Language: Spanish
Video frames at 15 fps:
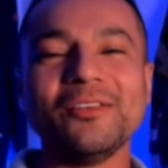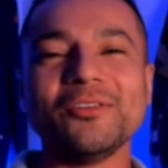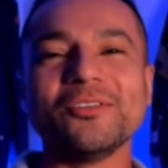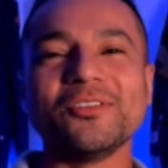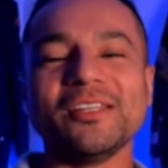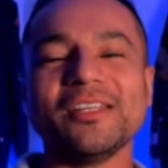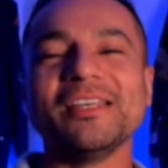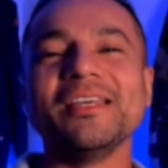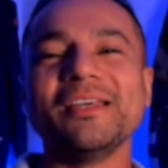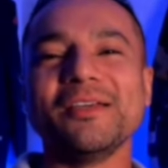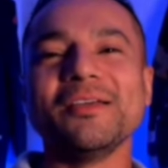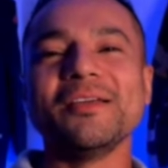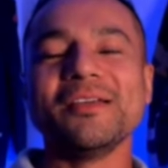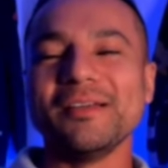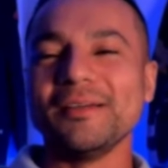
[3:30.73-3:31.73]
¿Pero
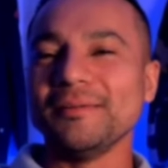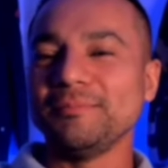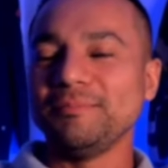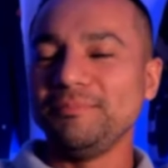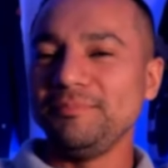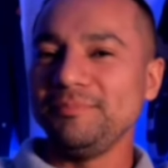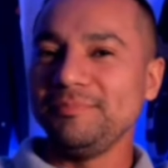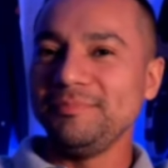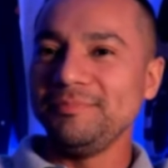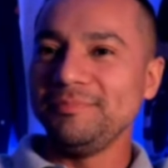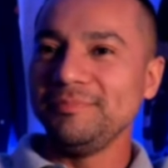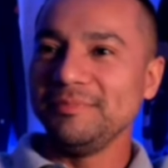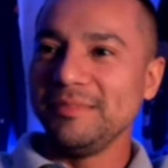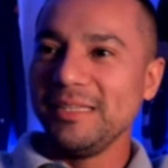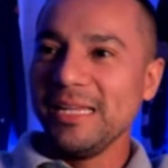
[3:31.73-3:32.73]
era usted el único que tenía la
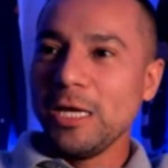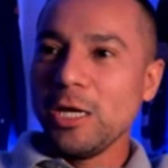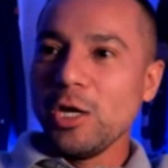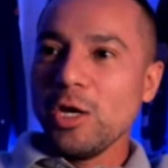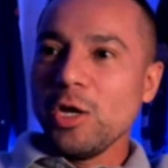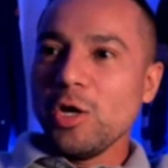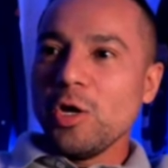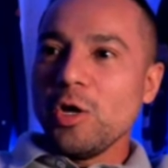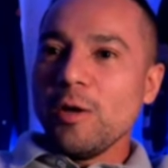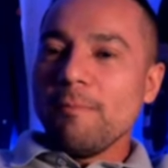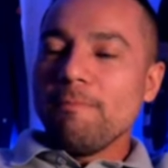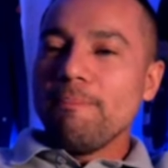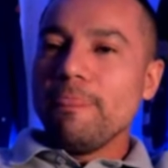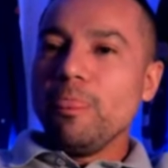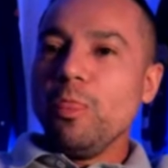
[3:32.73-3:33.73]
americana
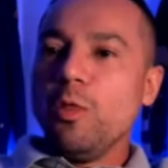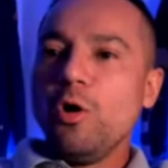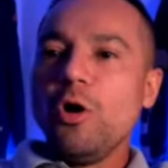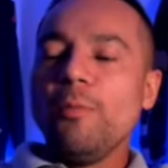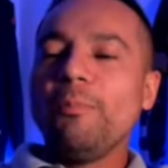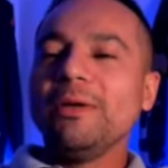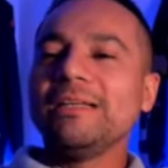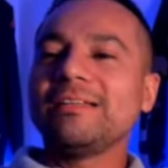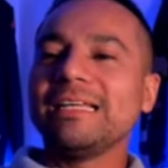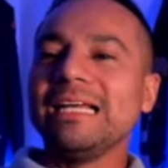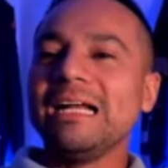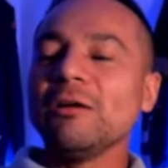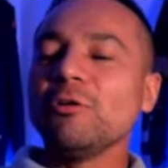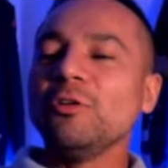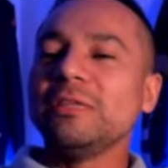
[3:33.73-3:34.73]
o no? No, pues
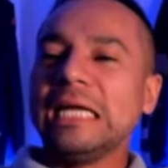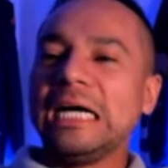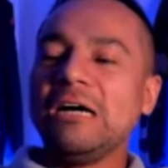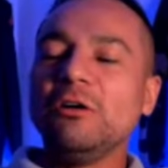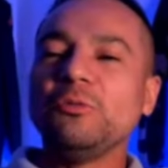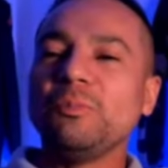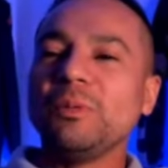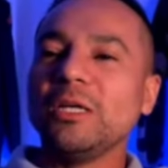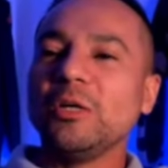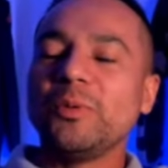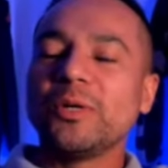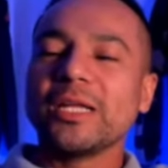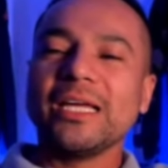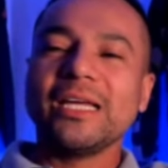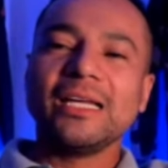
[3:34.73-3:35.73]
eran contados, pero
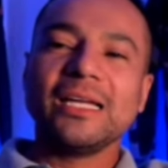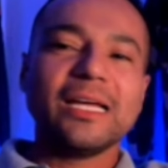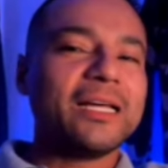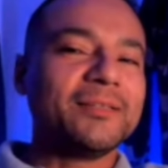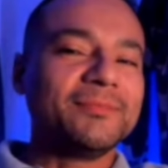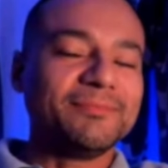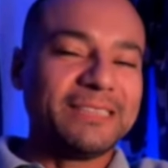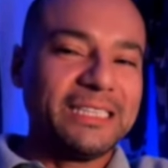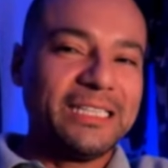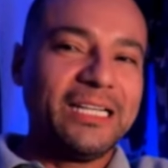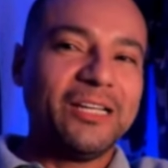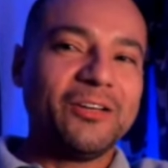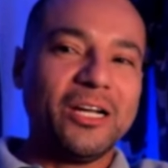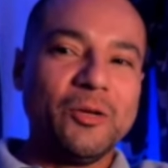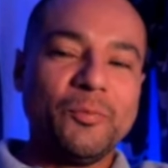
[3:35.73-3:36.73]
porque mm,
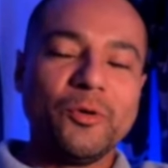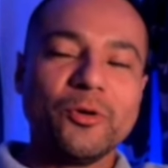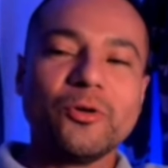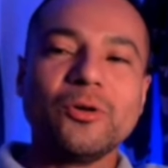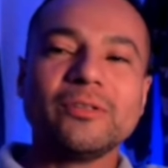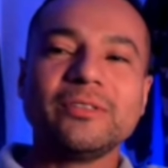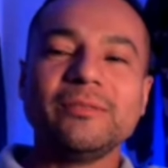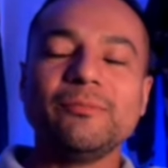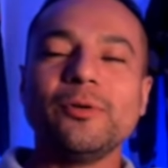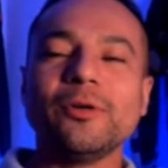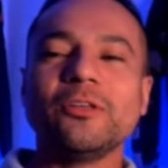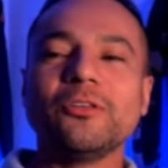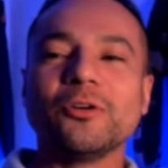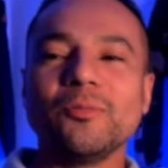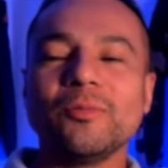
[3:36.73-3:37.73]
le era un poco así, un
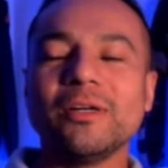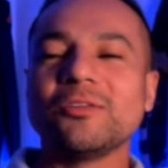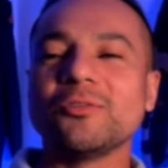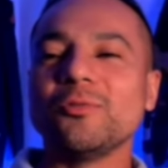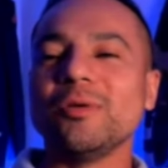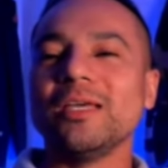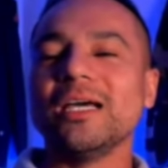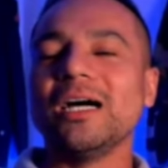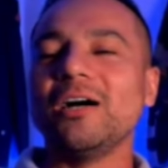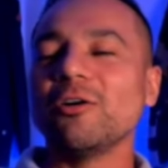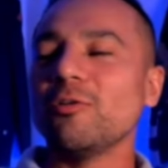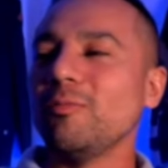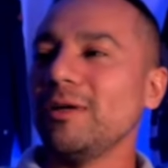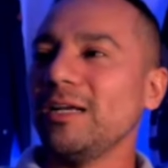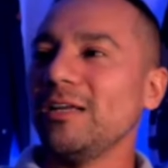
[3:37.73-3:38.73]
poquito como descuidado,
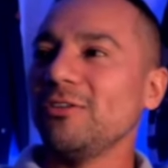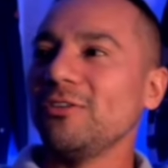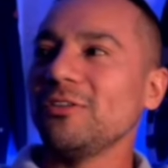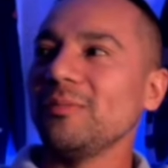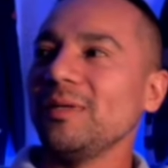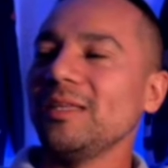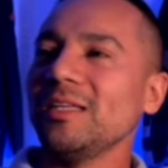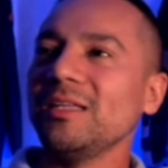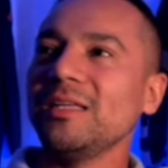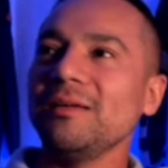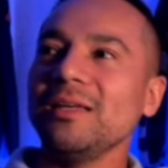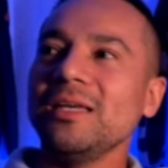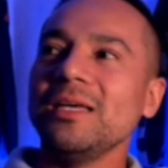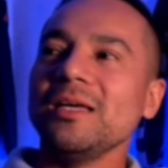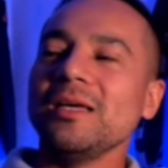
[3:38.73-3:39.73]
como en eso, ¿sí me
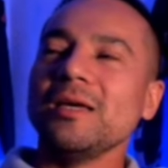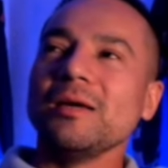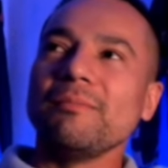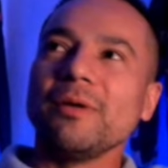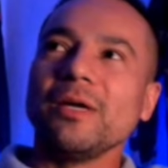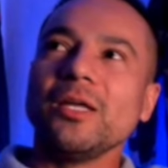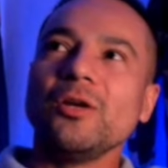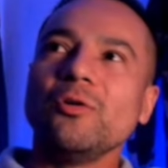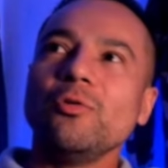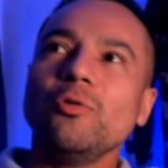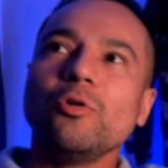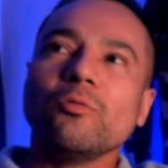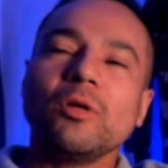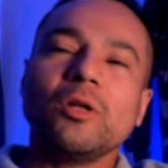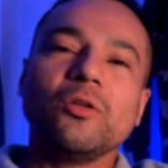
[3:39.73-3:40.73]
entiende? Pero
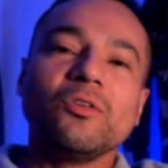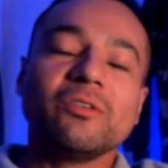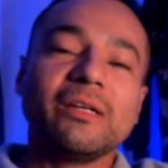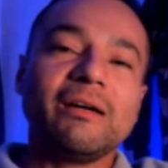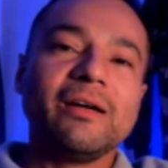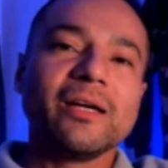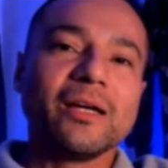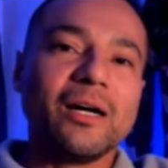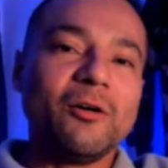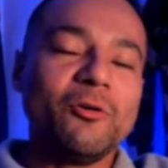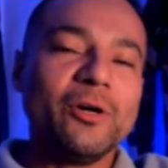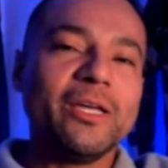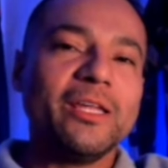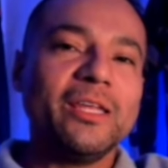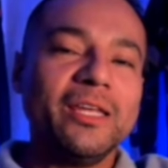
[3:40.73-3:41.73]
uno cuando yo estaba de cabo
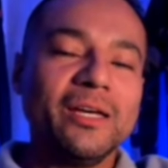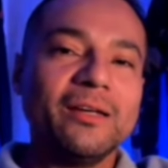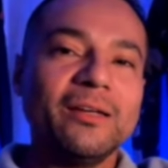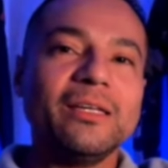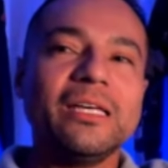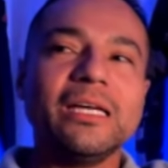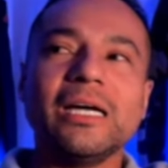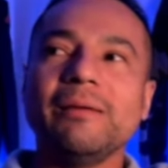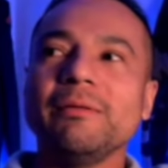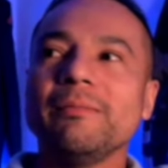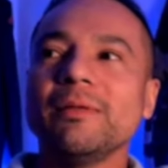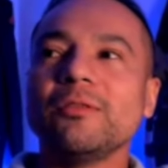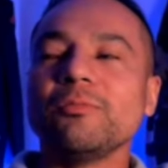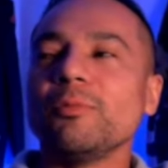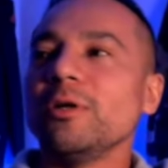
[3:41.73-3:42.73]
de día y a mí,
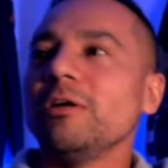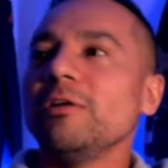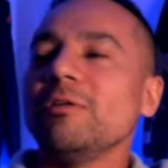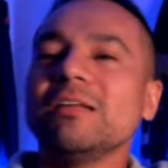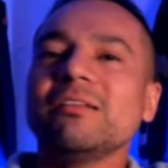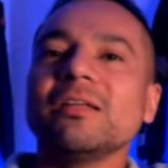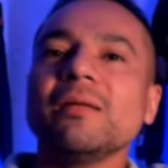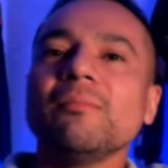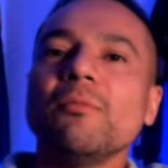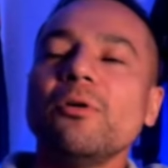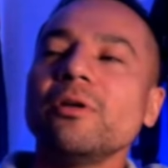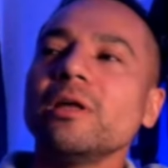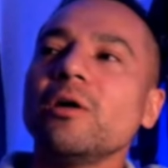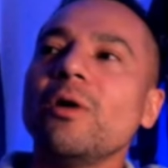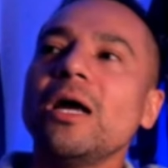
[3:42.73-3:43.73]
me, bueno, había una
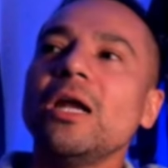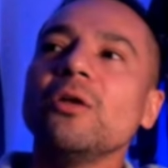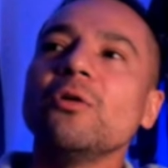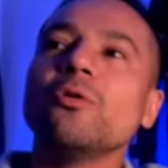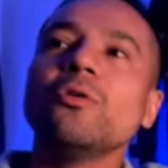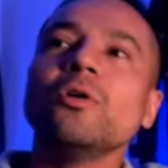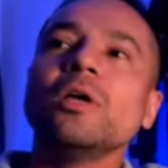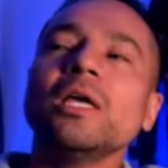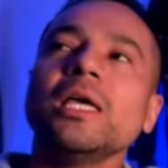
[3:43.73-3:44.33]
ceremonia o algo,